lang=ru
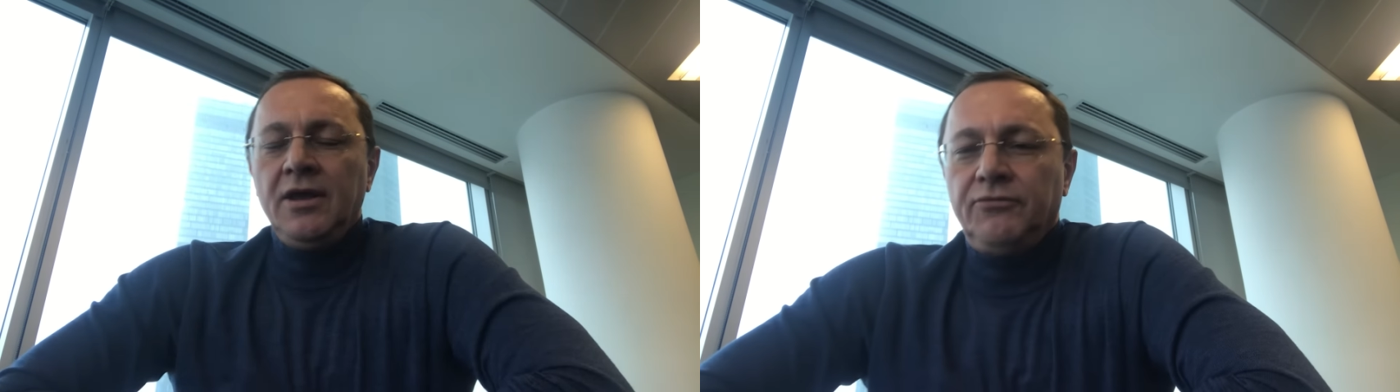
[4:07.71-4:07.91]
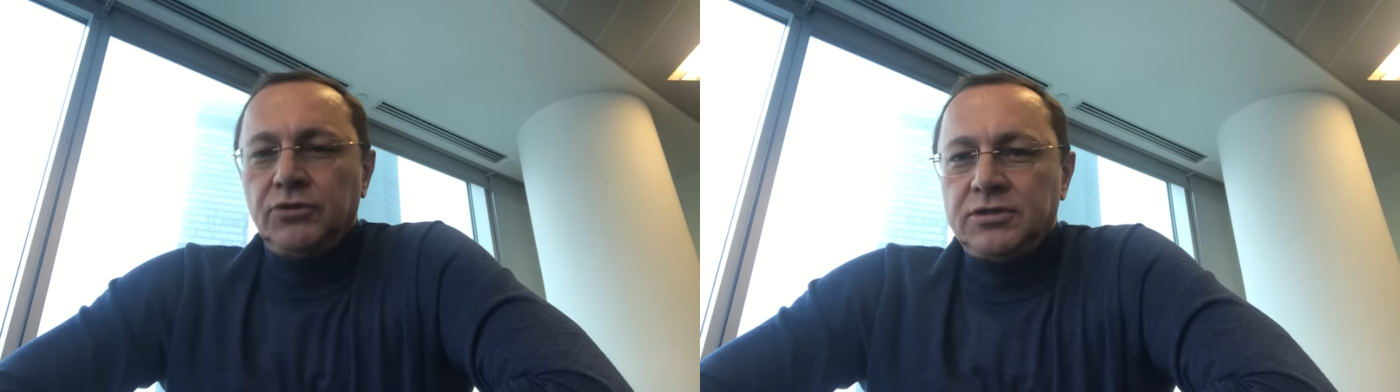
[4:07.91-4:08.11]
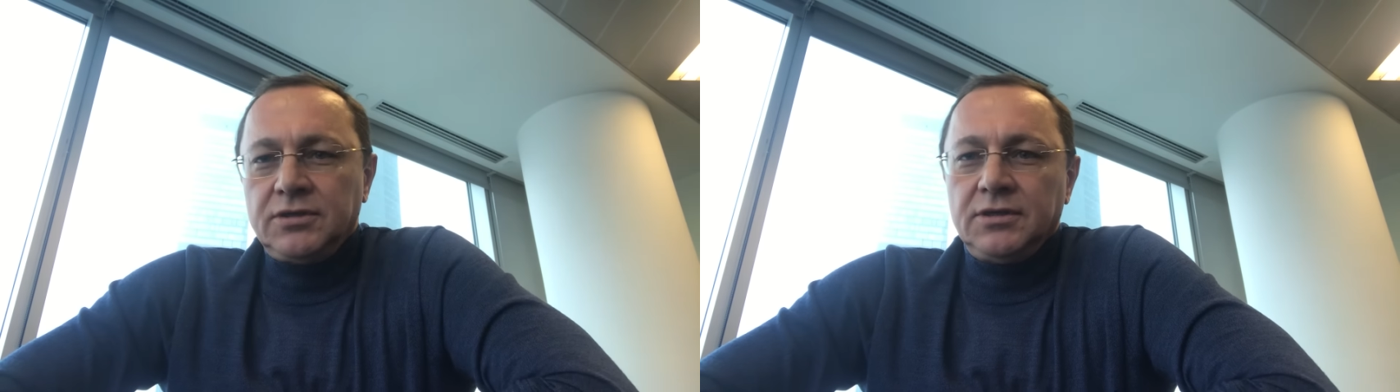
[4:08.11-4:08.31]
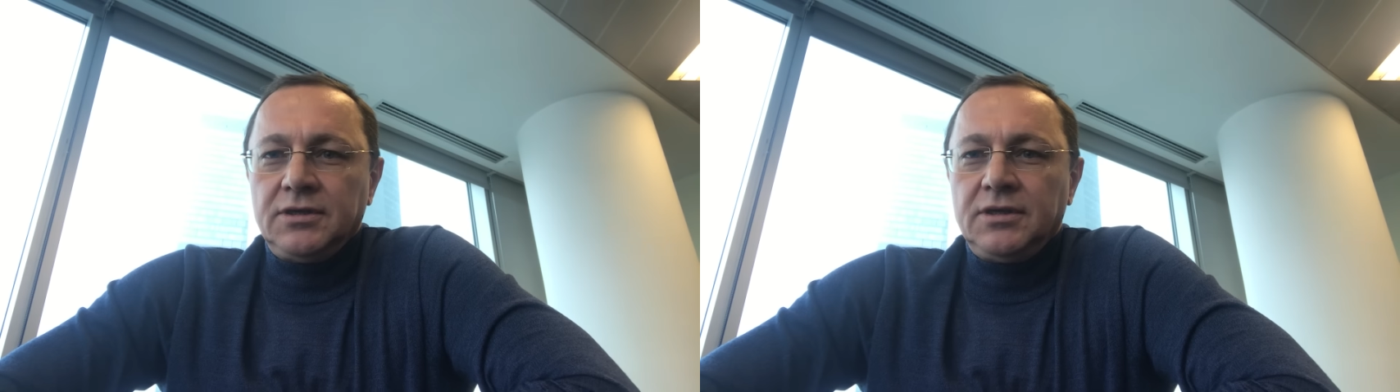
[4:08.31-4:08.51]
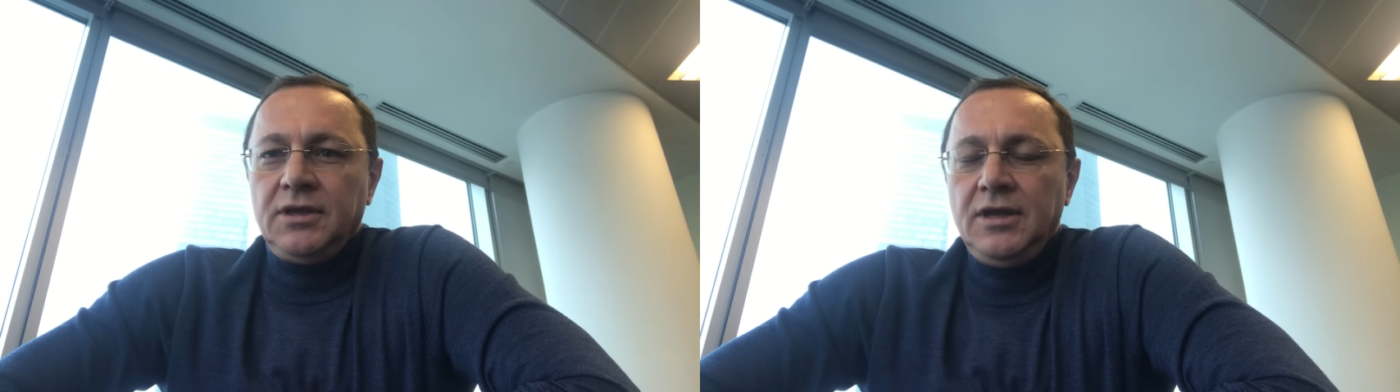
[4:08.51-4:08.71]
Вот
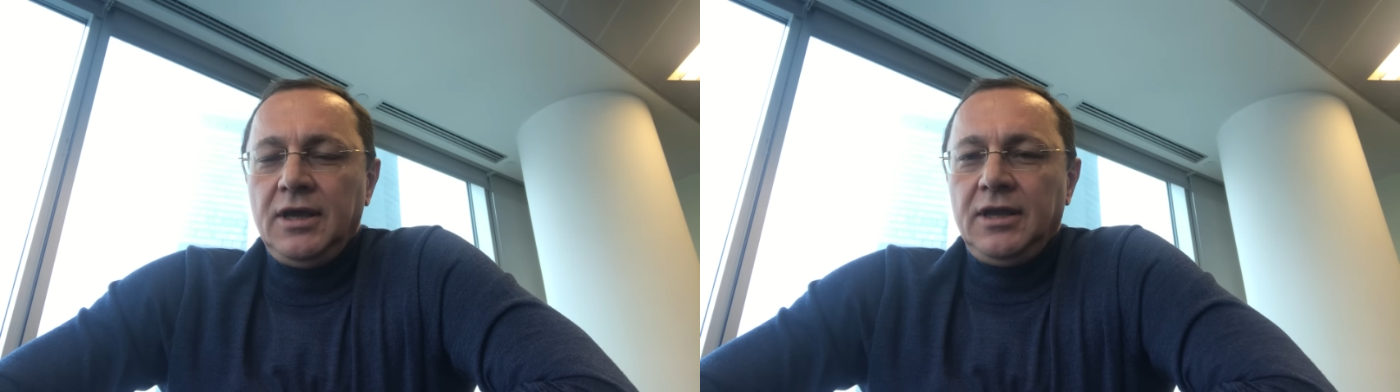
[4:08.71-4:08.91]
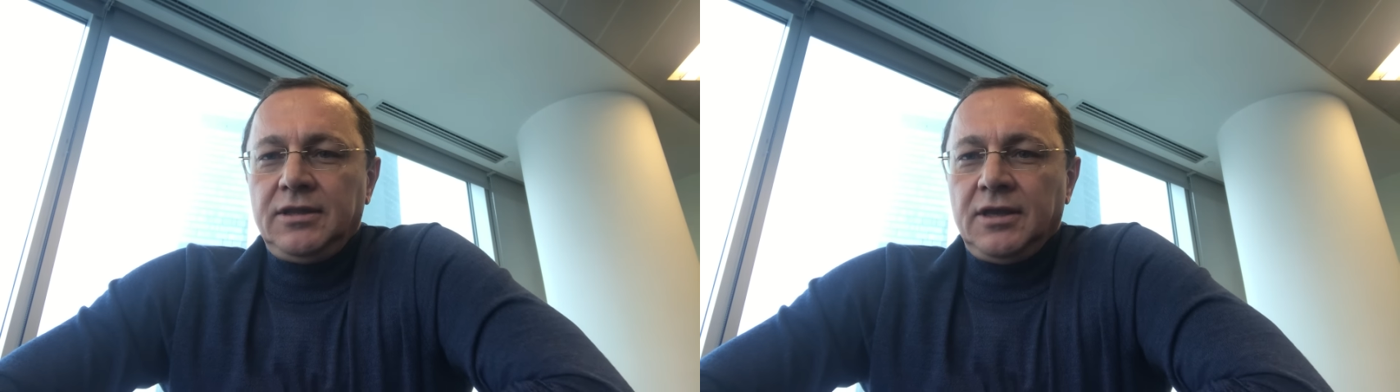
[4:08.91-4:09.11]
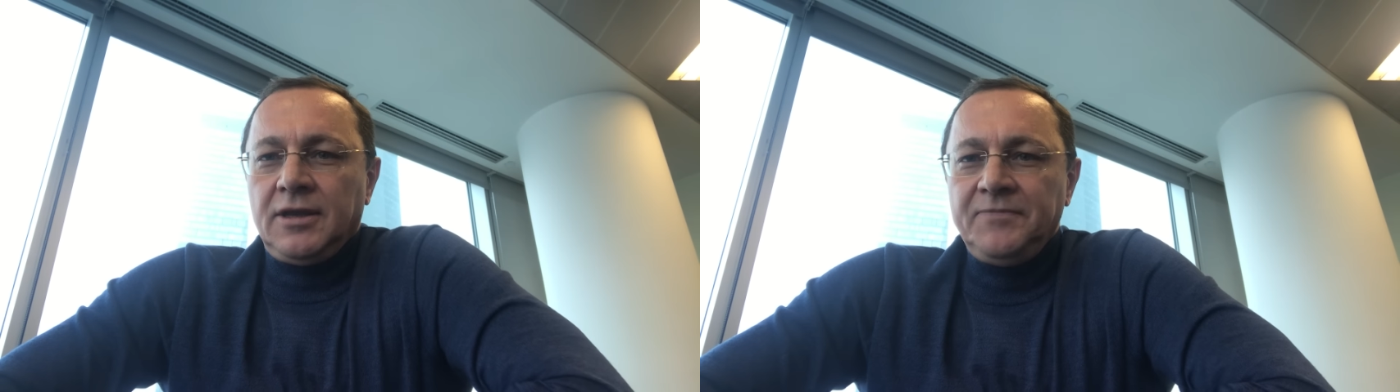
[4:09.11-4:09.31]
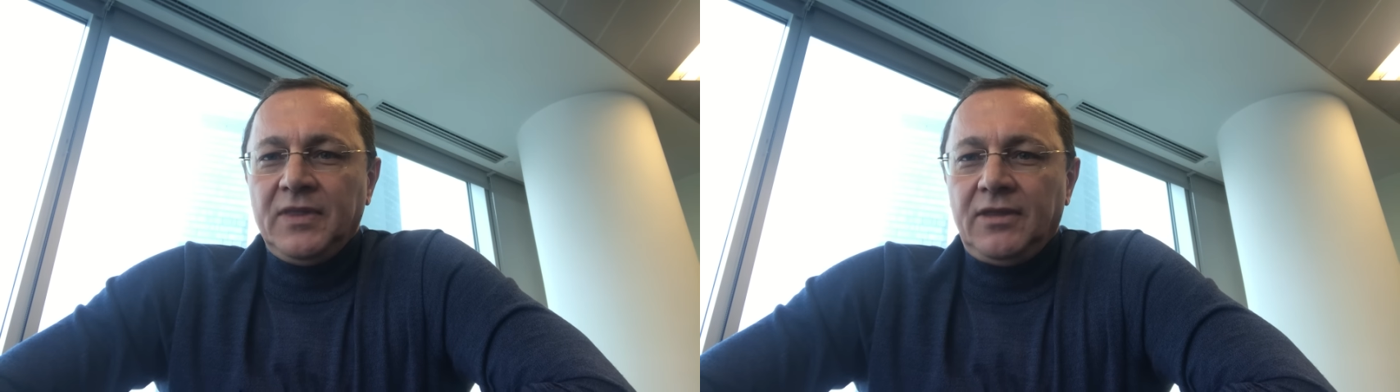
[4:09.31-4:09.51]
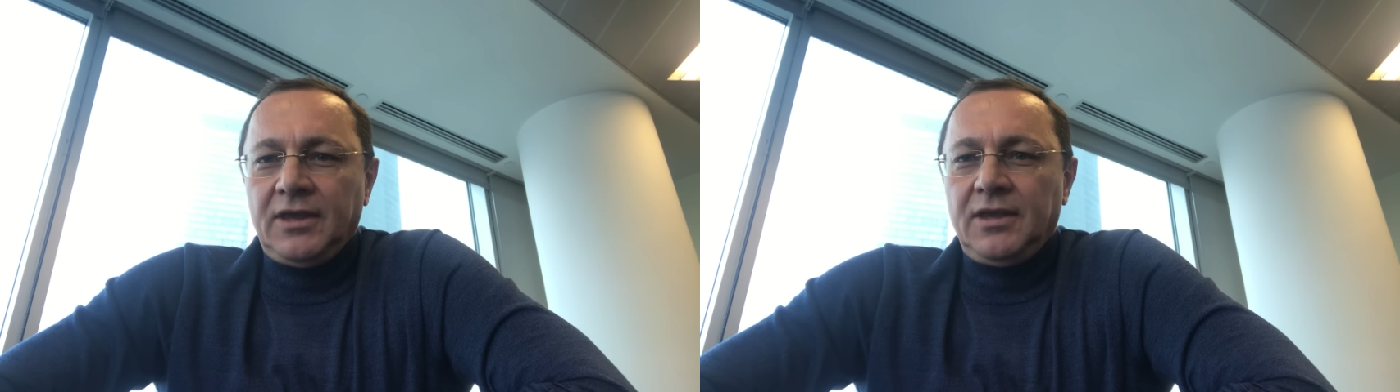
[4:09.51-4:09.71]
э, это
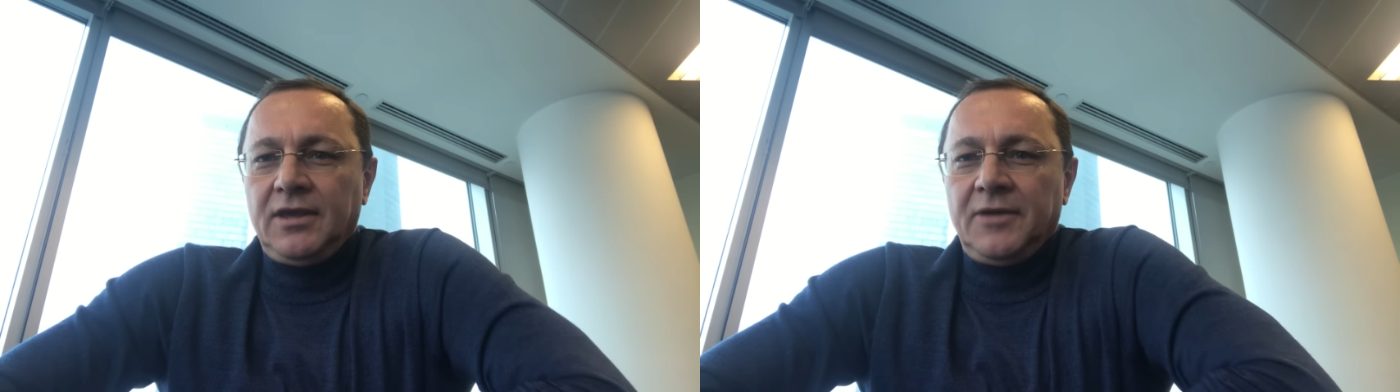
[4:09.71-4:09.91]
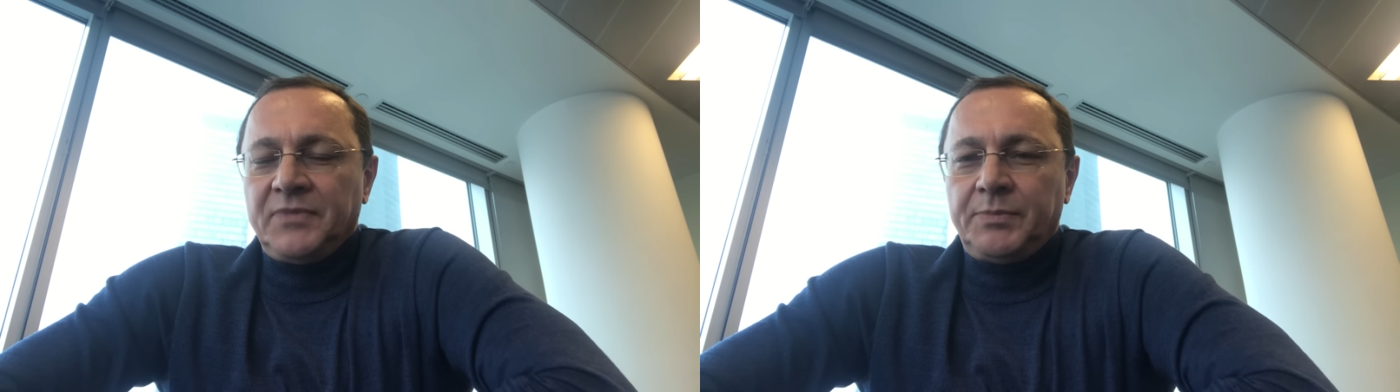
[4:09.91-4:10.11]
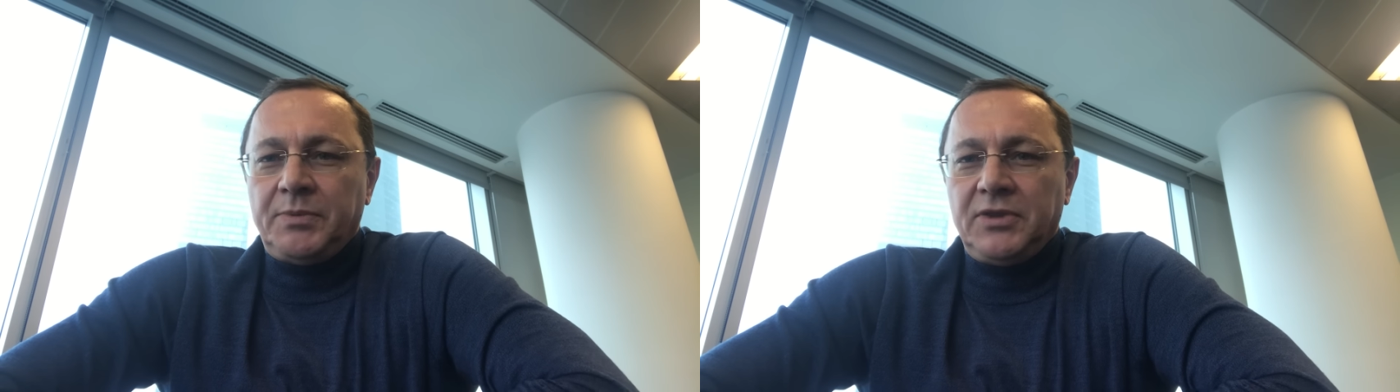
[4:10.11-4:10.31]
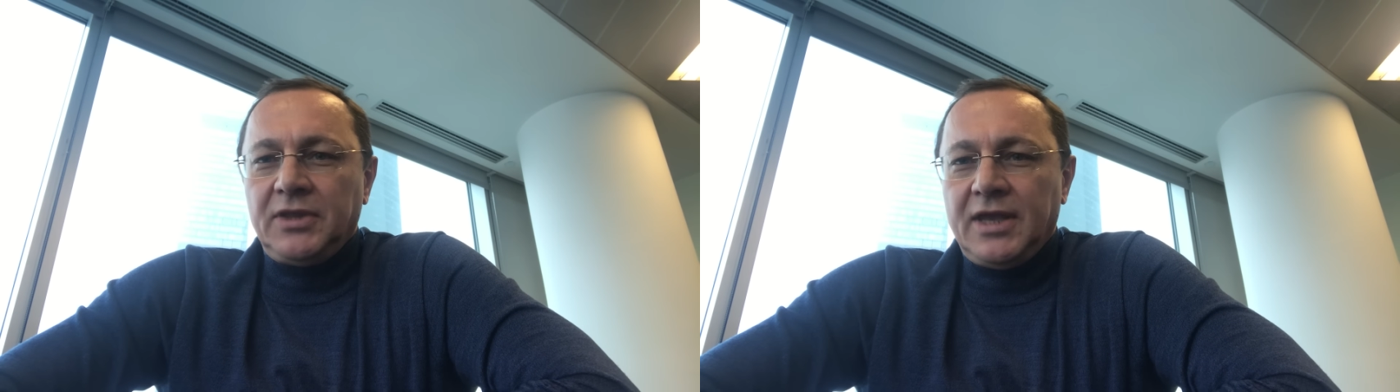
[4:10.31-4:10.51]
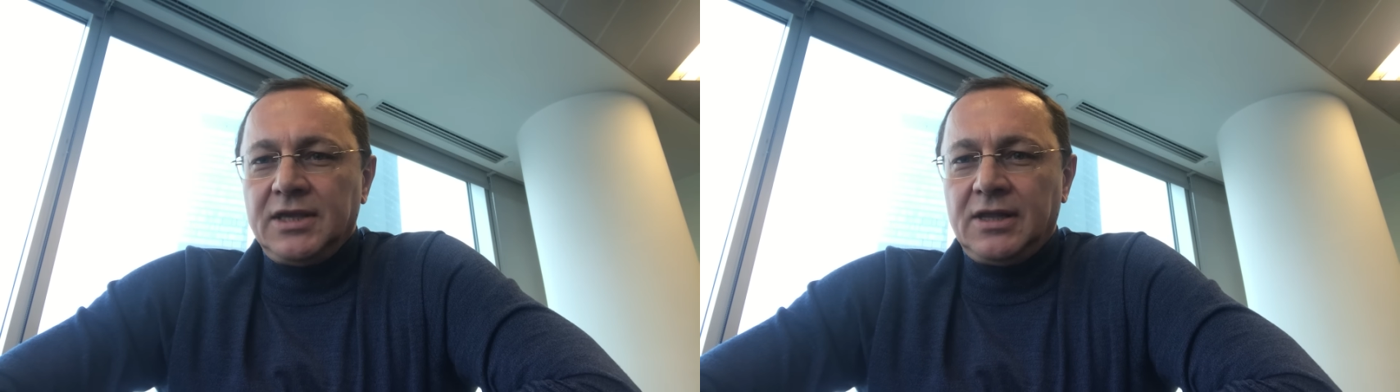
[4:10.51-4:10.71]
такие
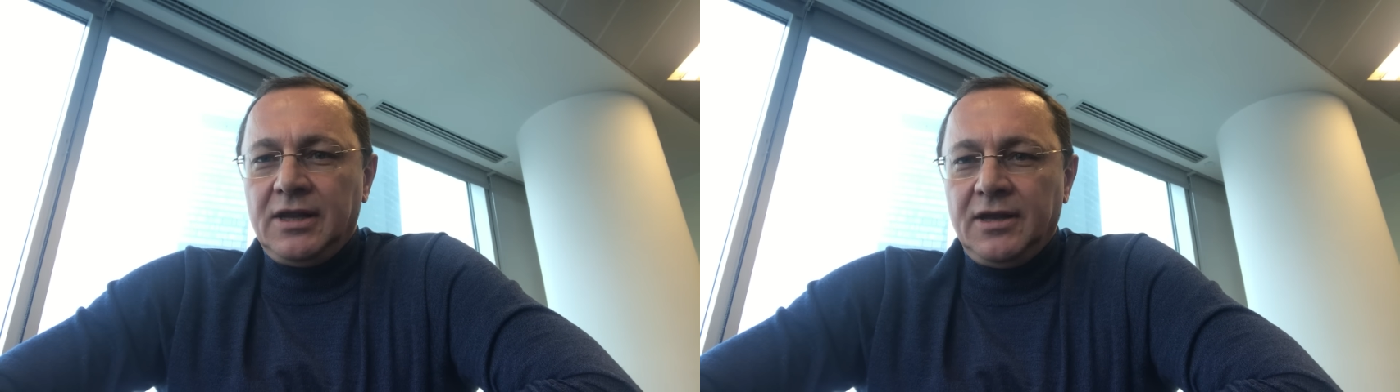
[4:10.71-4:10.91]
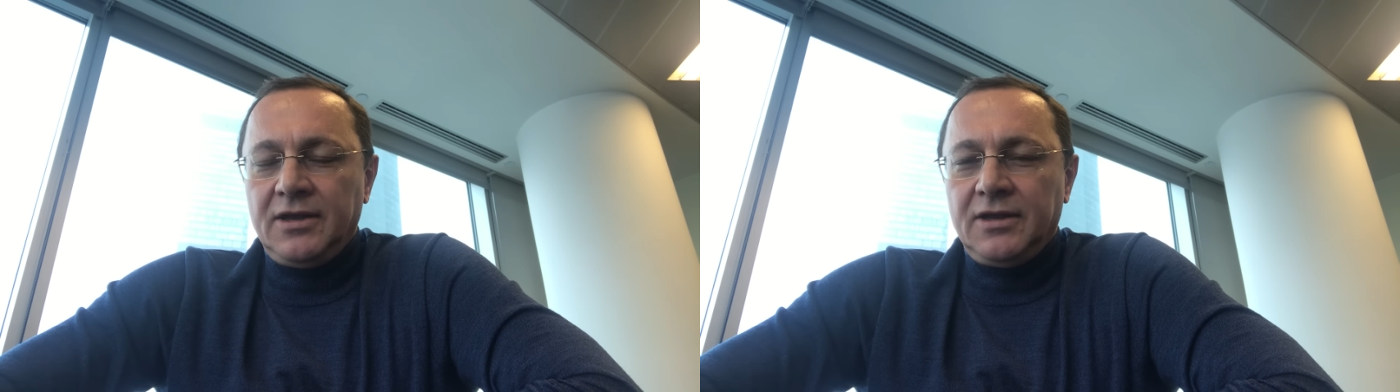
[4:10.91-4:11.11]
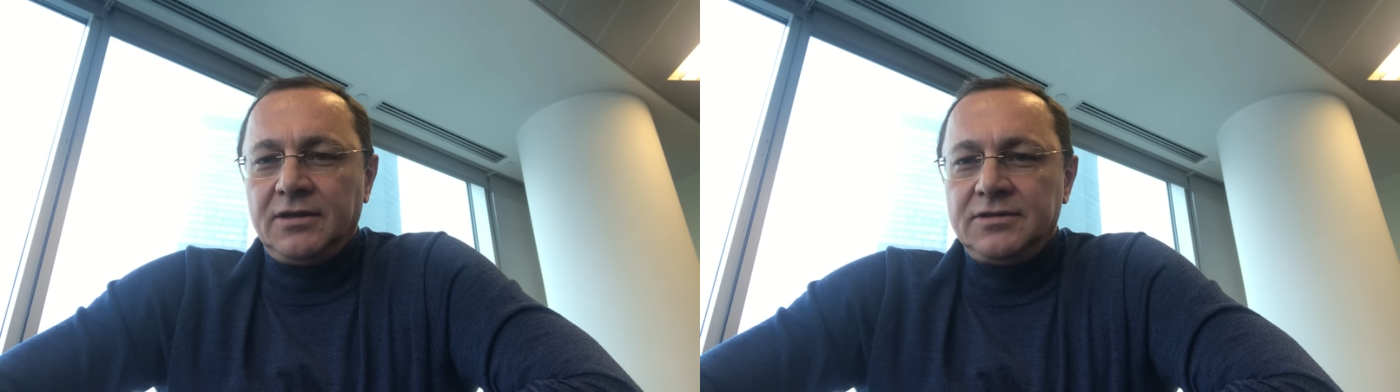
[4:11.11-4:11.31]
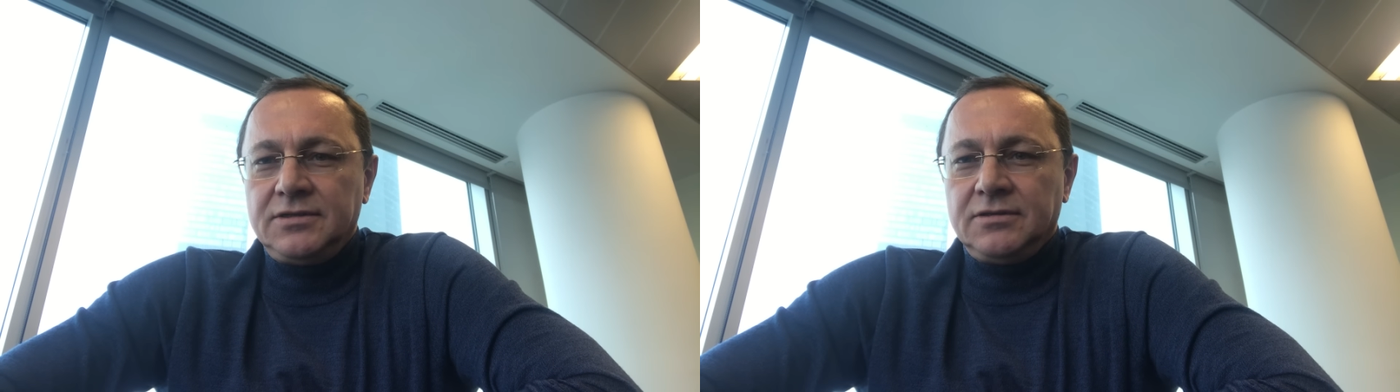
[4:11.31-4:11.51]
напоминания для э,